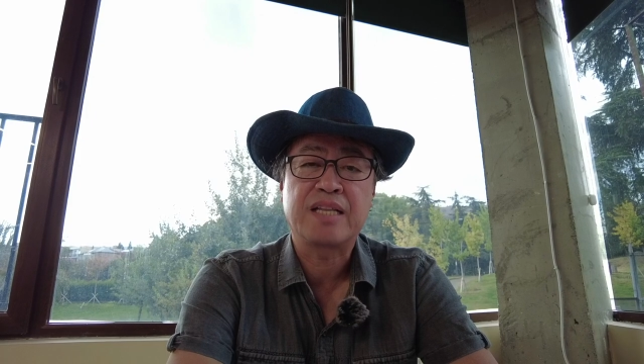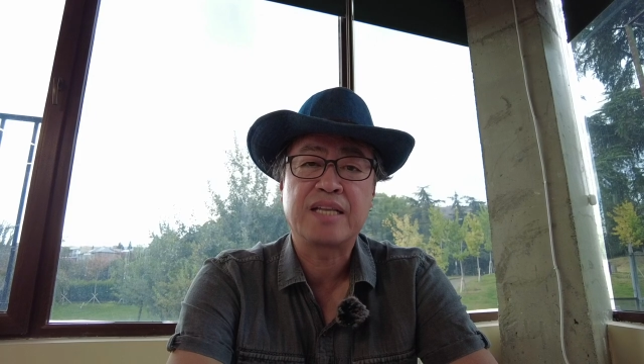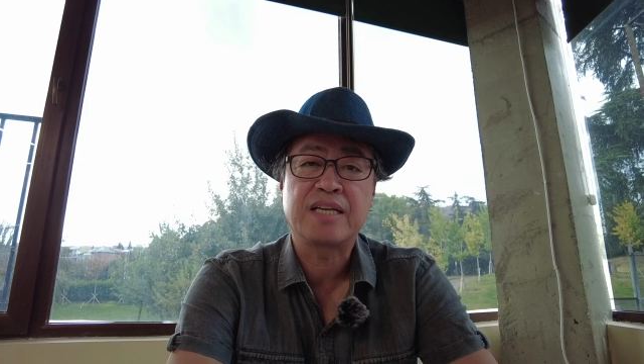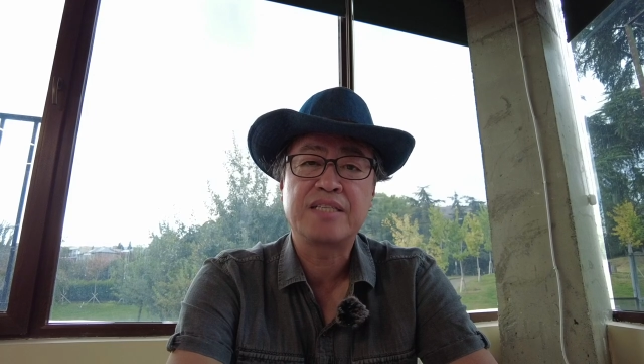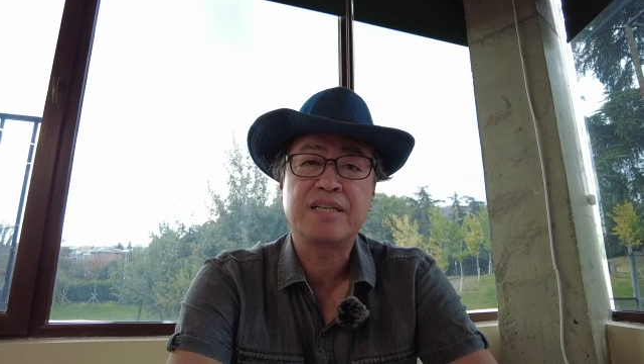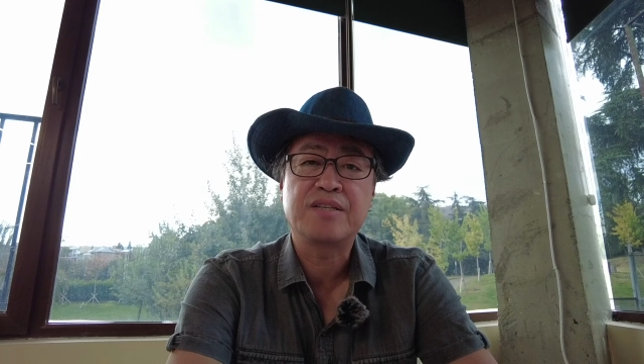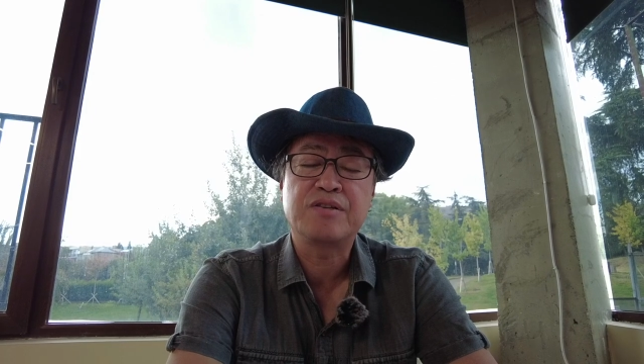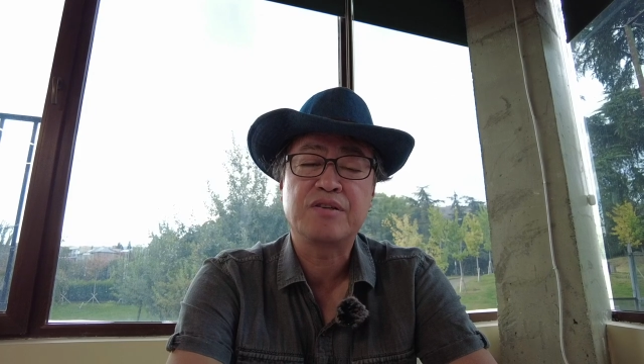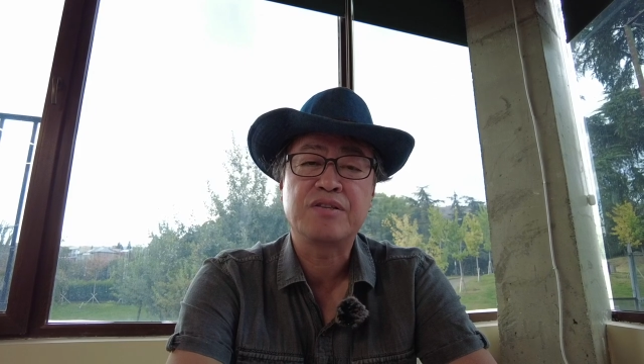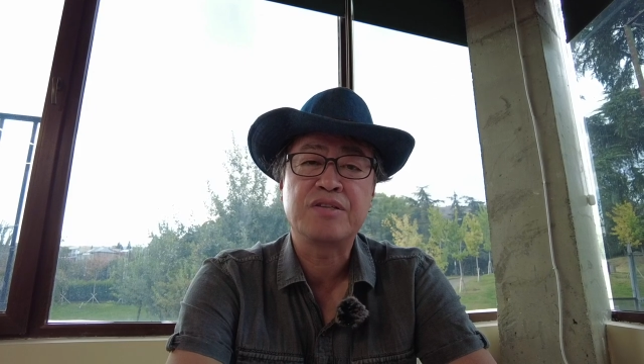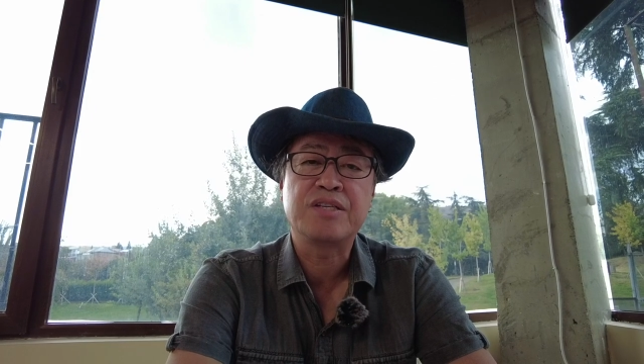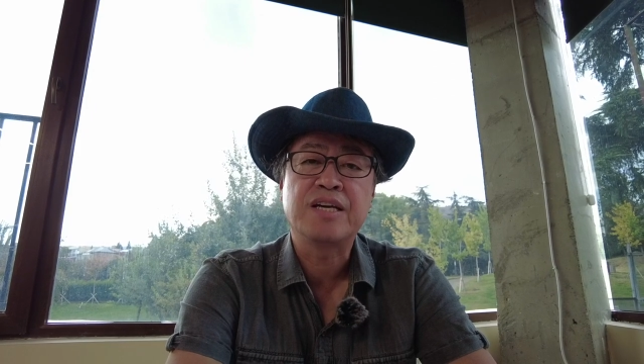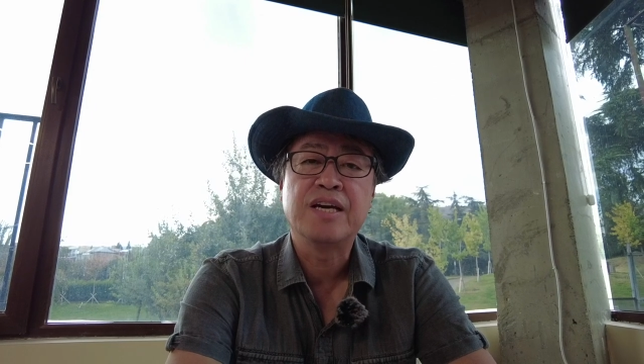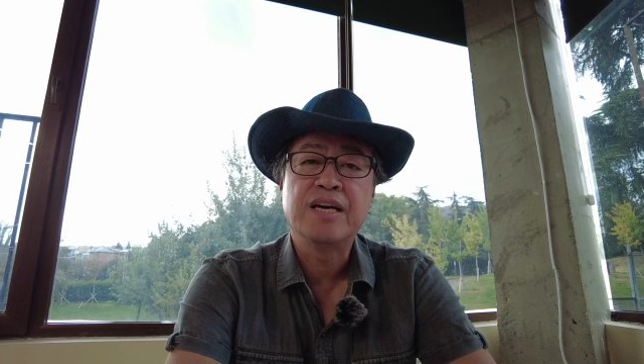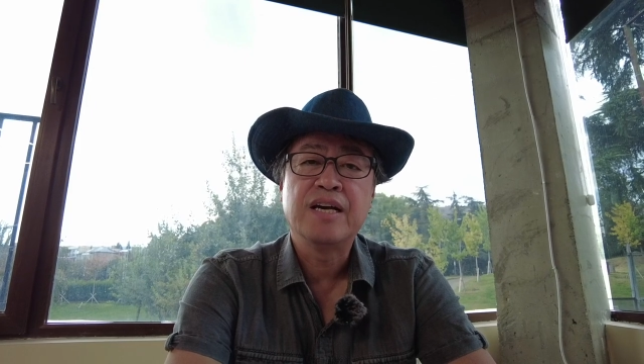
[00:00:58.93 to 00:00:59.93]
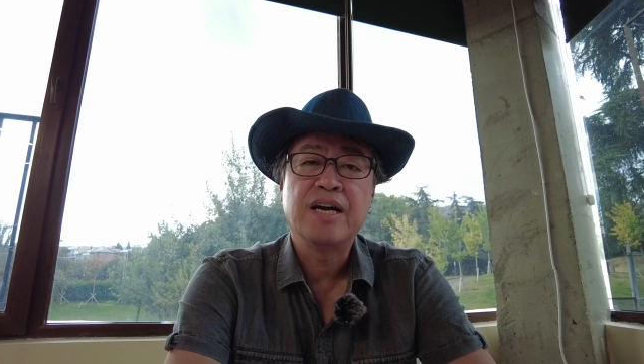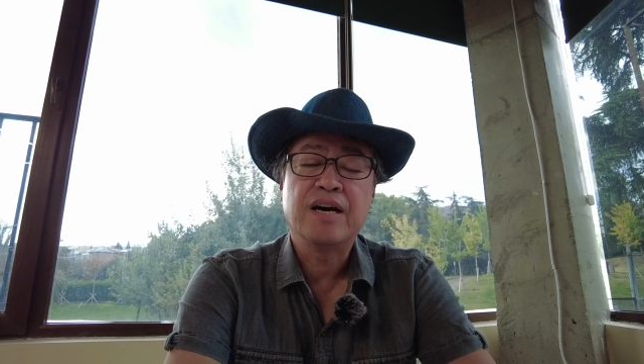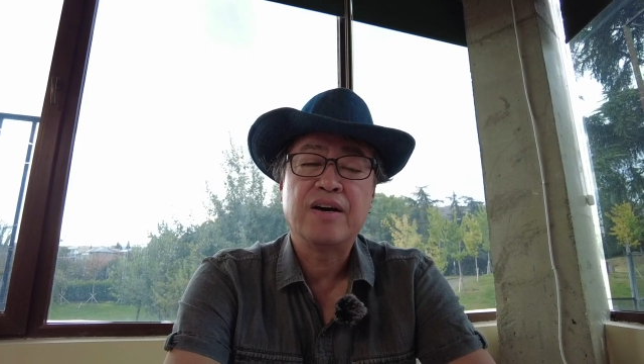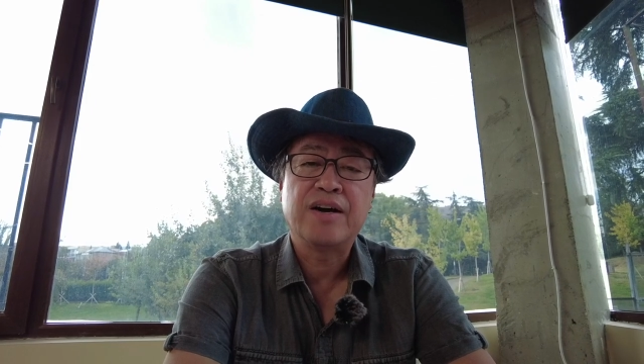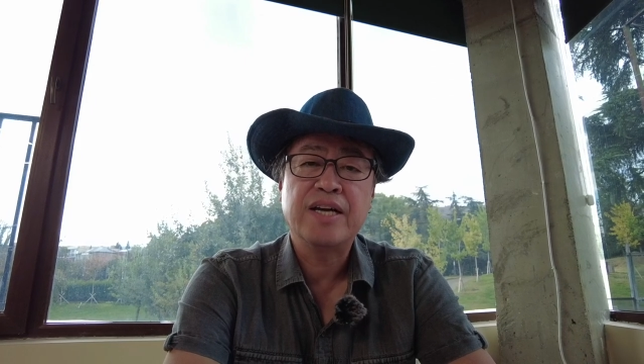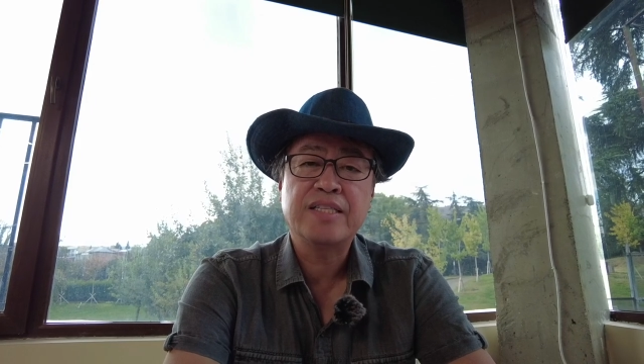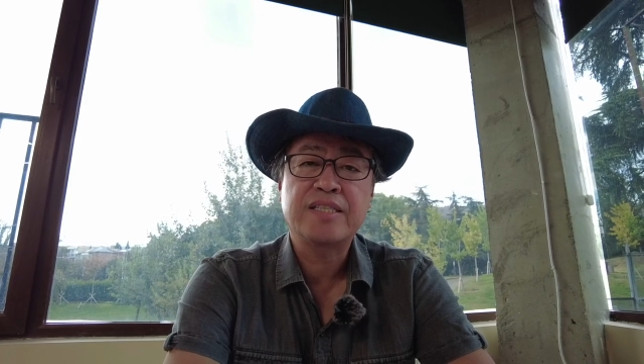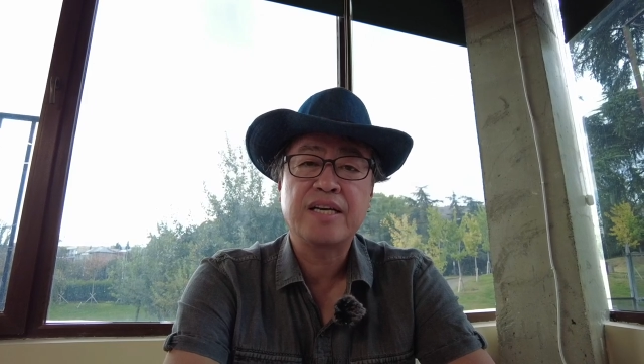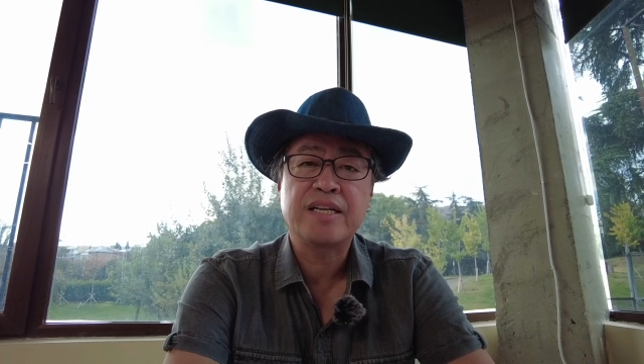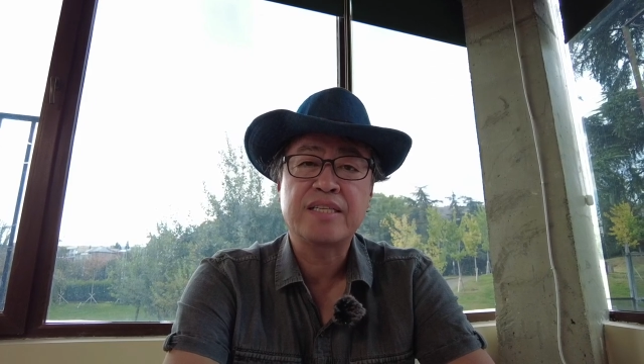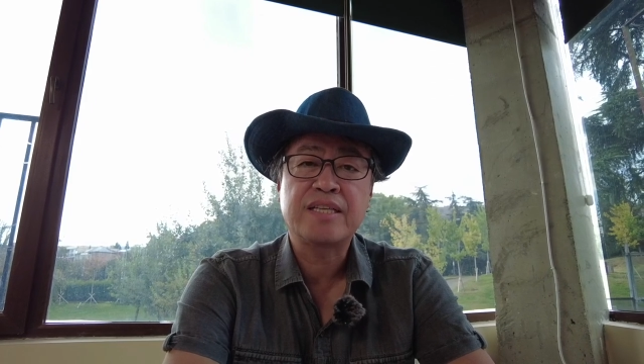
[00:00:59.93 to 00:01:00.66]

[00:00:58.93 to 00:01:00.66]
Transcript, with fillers: 낮에는 여전히 햇살이